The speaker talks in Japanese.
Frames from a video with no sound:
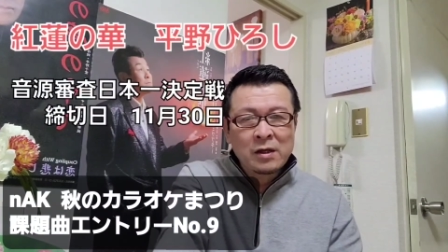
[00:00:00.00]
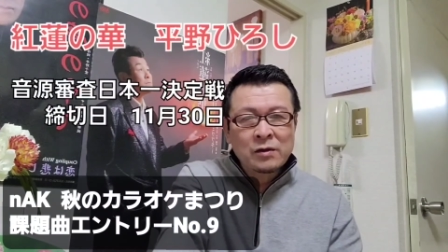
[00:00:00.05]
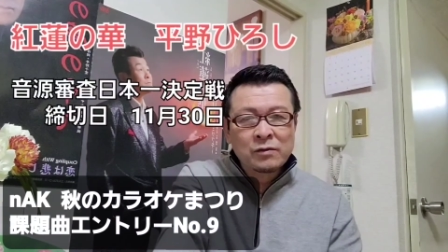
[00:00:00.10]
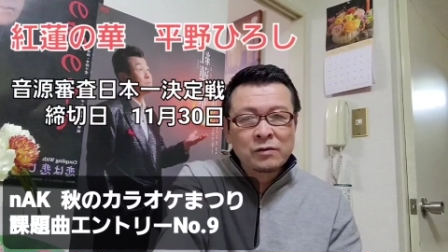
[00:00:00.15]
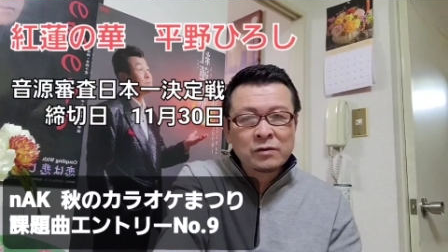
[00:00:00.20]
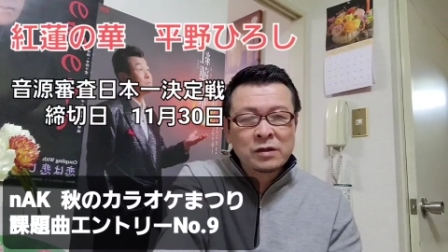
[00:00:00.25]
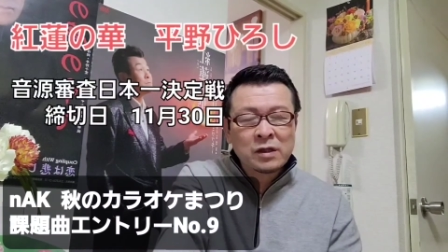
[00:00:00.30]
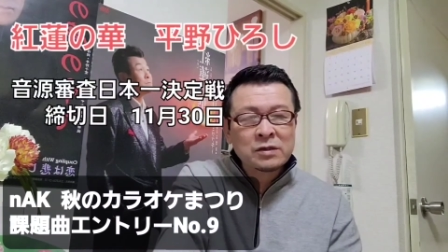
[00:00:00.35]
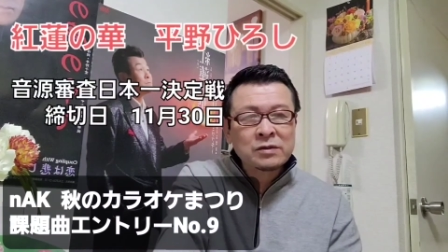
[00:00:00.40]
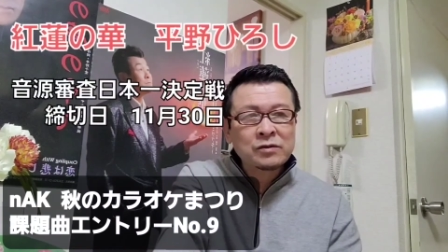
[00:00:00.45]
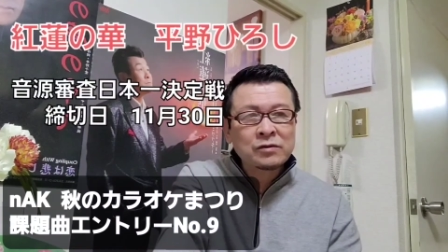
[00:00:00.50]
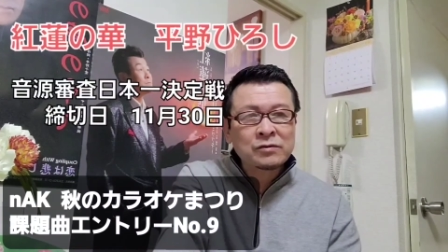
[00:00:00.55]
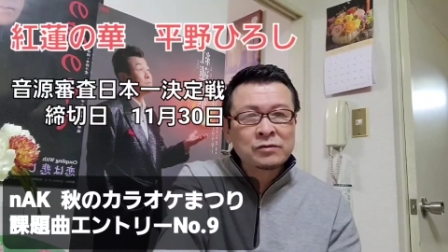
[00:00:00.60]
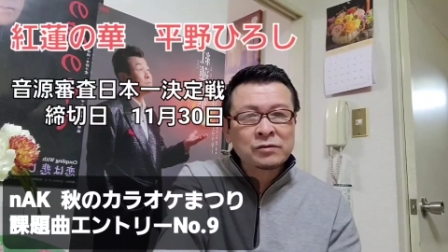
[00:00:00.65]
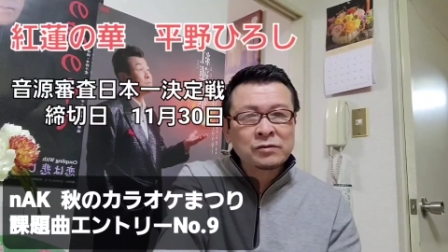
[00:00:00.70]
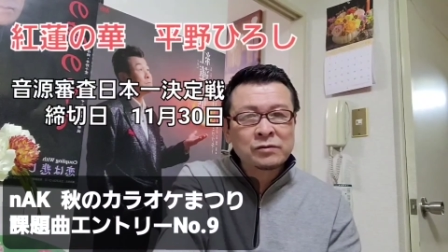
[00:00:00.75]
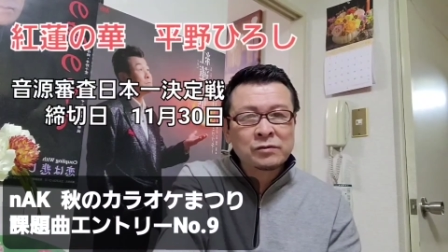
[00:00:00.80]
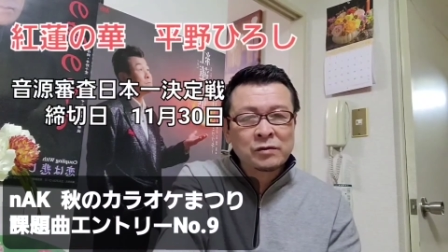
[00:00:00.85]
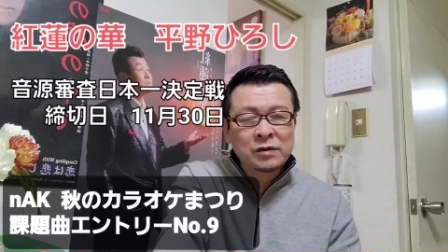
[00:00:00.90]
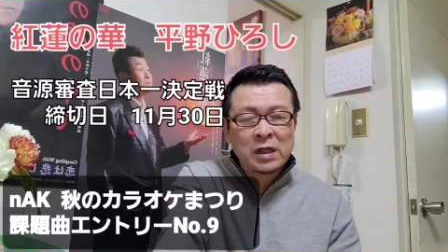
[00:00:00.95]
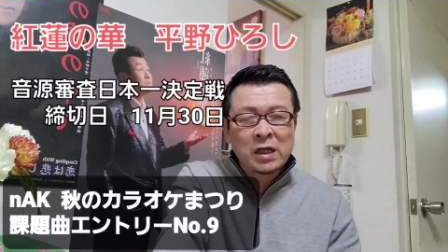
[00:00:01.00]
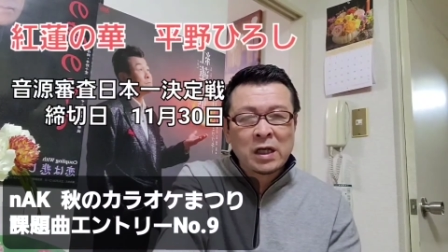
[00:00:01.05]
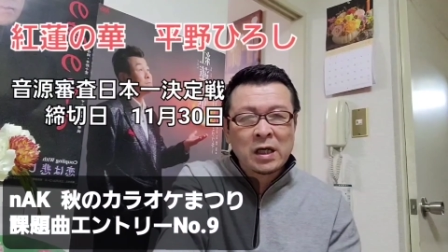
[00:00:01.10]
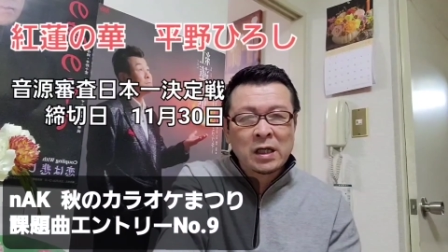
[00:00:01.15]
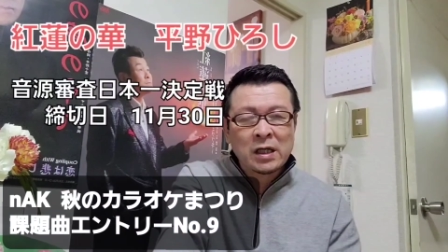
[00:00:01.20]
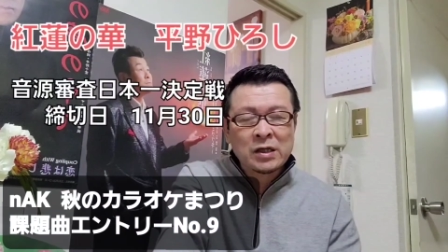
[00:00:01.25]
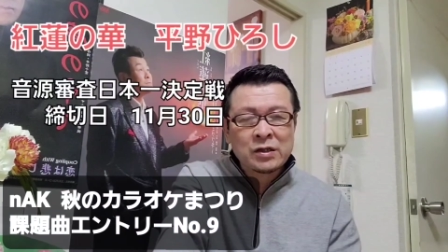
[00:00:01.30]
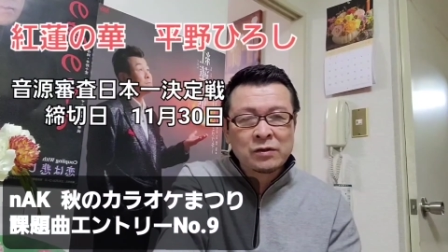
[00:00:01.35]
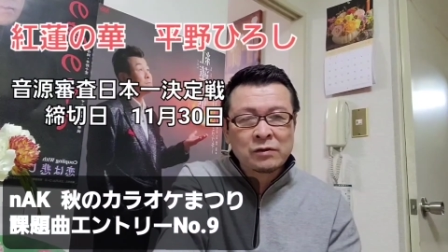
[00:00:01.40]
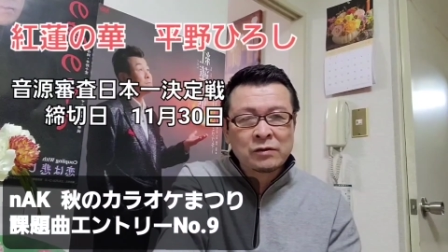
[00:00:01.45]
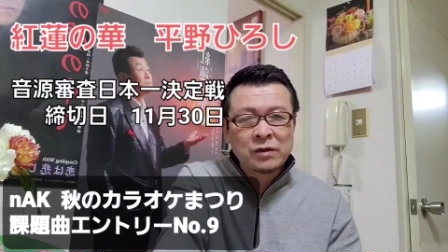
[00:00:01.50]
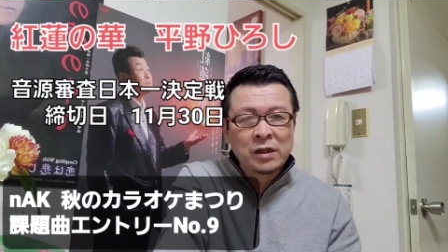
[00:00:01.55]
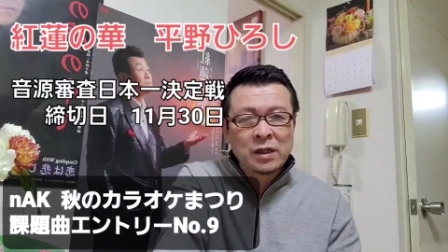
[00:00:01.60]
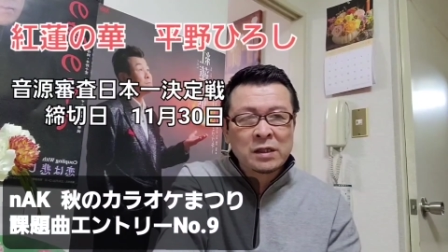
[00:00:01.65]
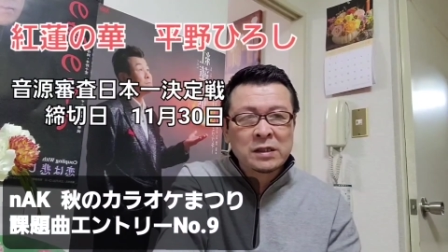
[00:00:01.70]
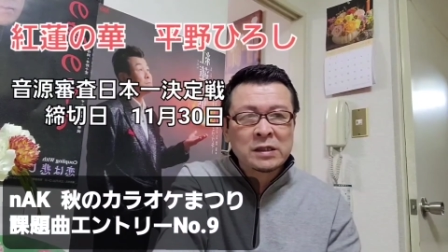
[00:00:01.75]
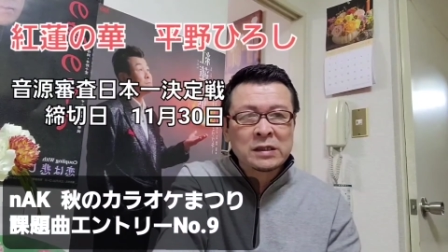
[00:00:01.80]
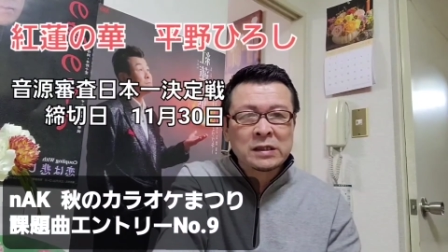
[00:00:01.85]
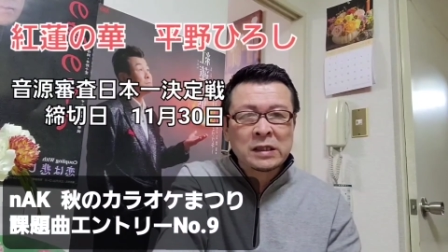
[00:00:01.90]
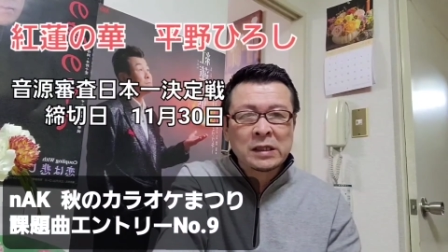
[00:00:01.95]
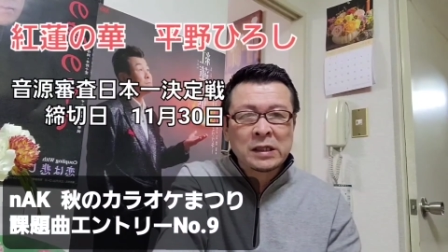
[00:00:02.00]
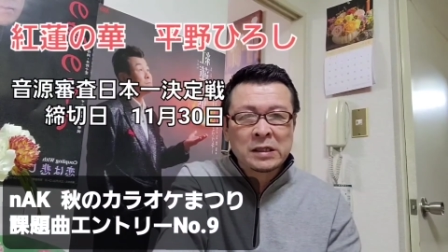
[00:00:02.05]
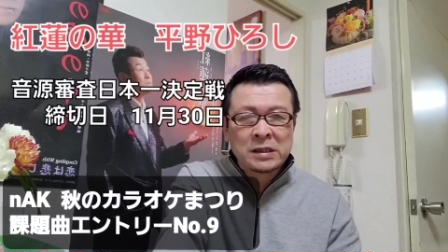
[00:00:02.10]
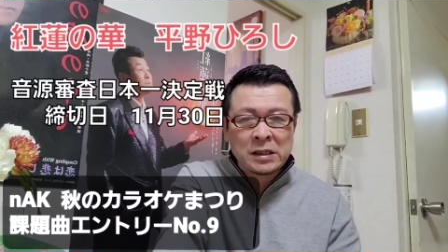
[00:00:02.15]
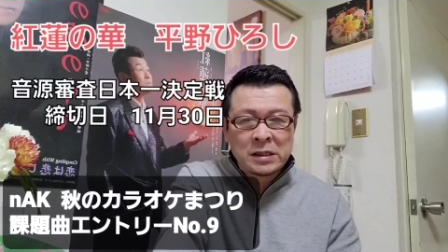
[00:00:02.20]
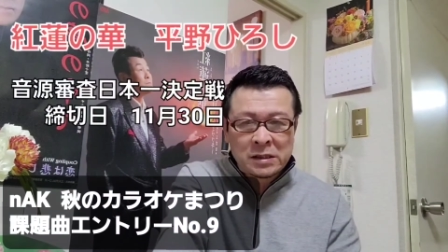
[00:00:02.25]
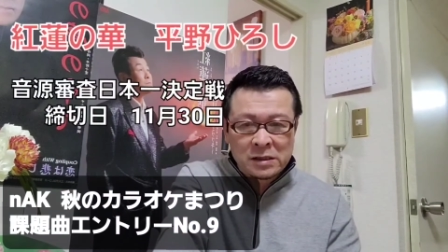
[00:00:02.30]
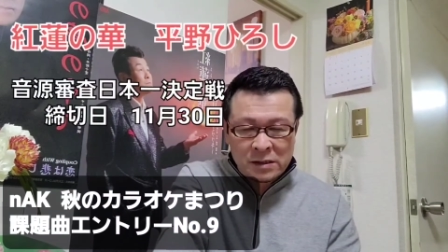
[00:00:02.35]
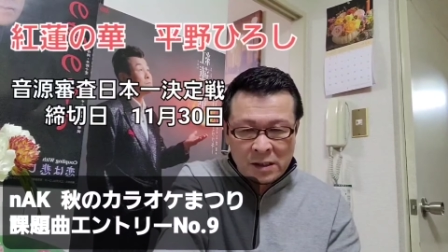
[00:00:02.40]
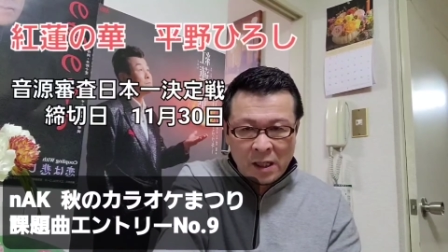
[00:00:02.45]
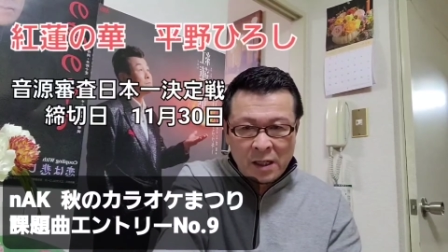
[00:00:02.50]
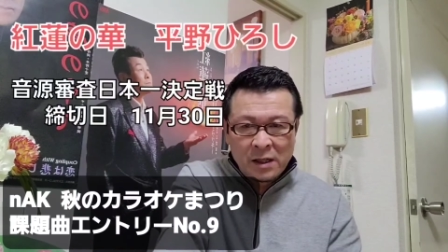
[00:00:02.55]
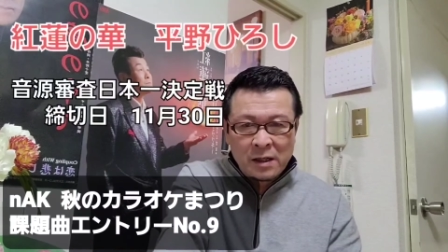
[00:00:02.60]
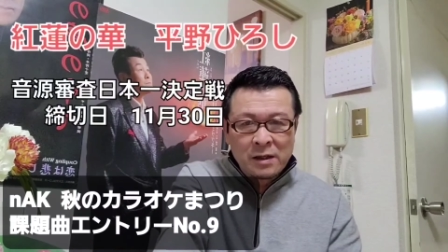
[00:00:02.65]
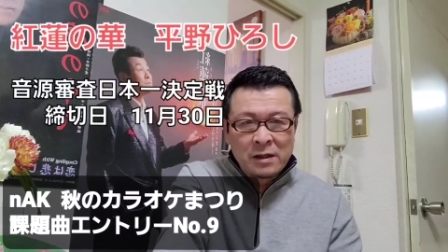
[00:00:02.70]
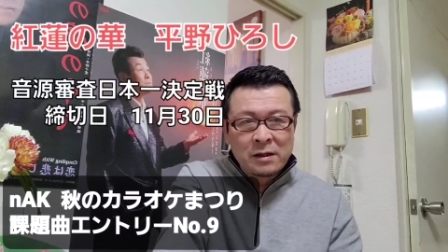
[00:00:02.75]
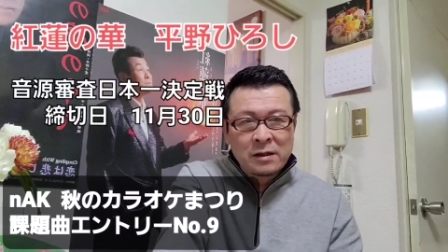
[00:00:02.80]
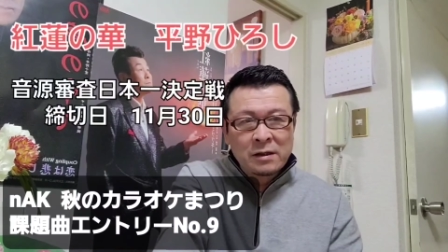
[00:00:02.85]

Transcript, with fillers: この3曲の中から1曲選んでいただいてですね、